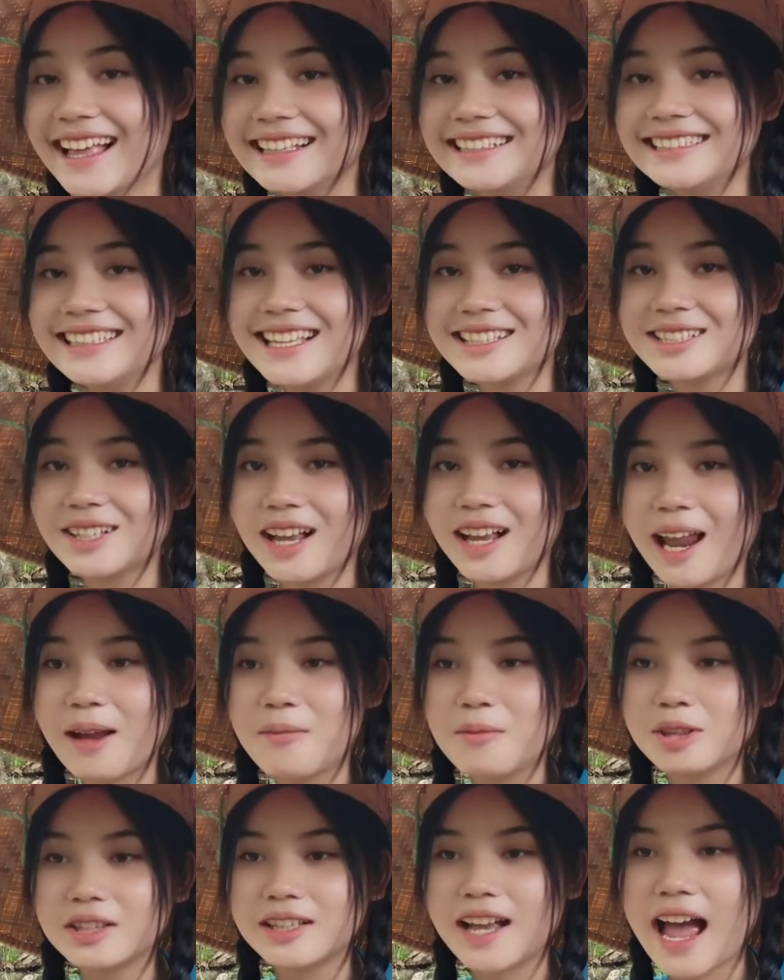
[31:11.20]
Ini sek
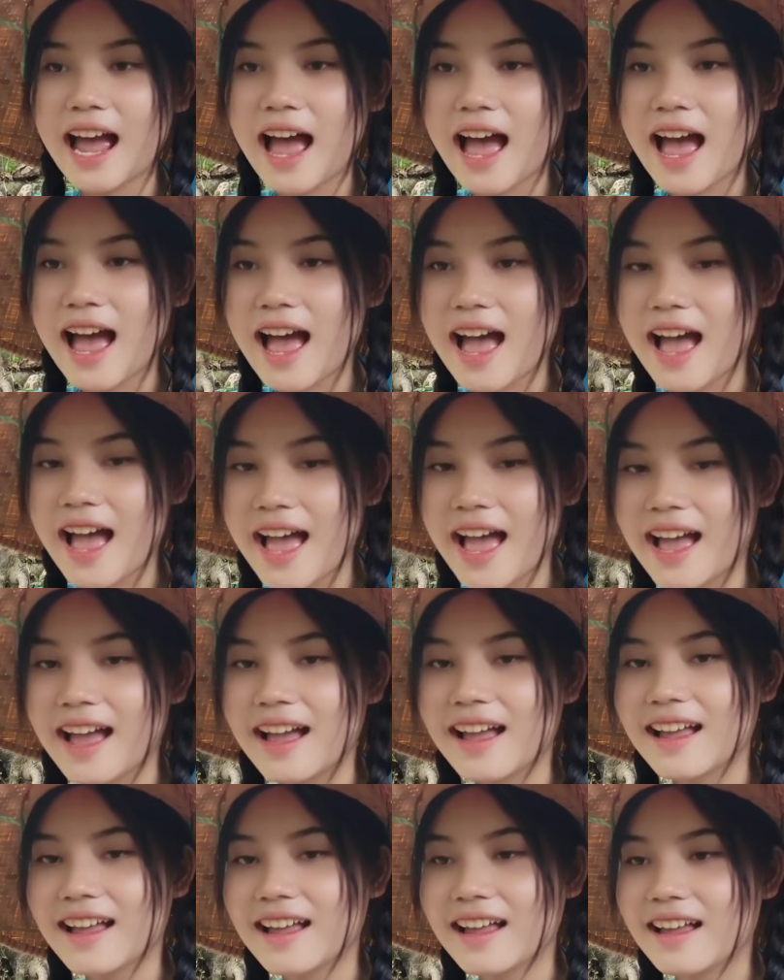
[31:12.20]
emut ka.
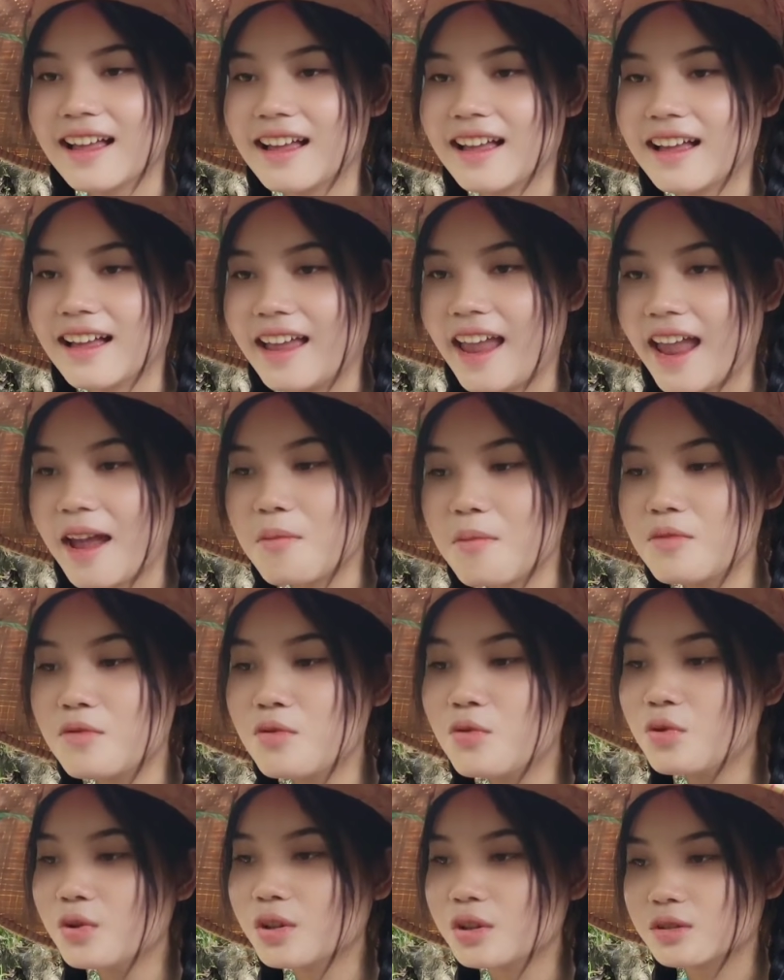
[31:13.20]
Red.
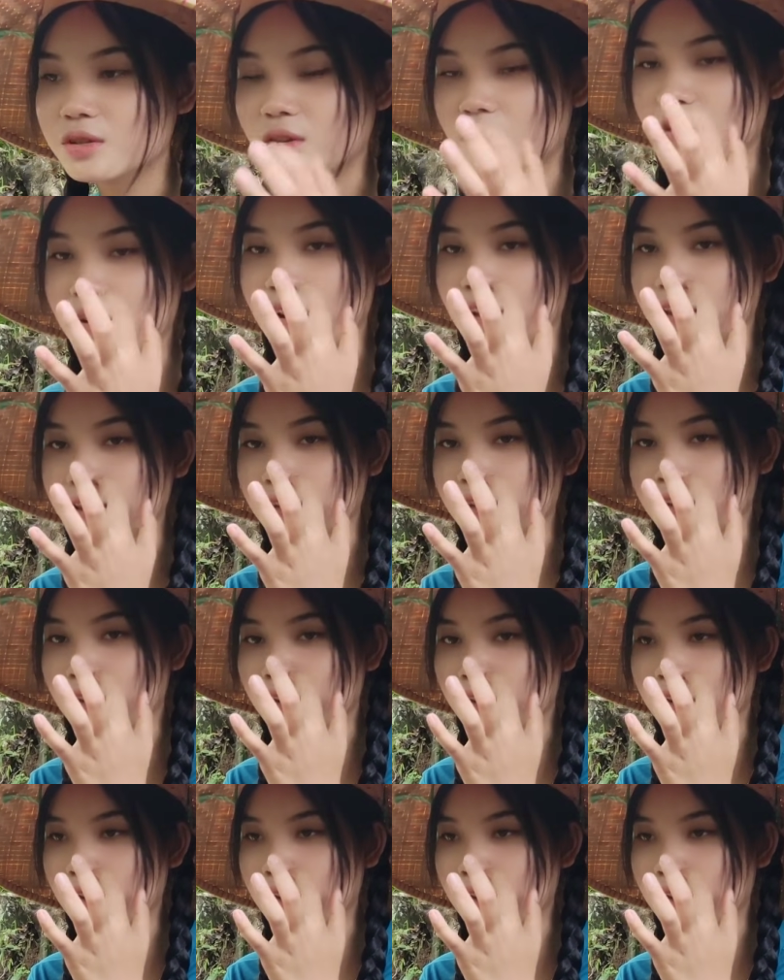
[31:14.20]
Emut, sok ke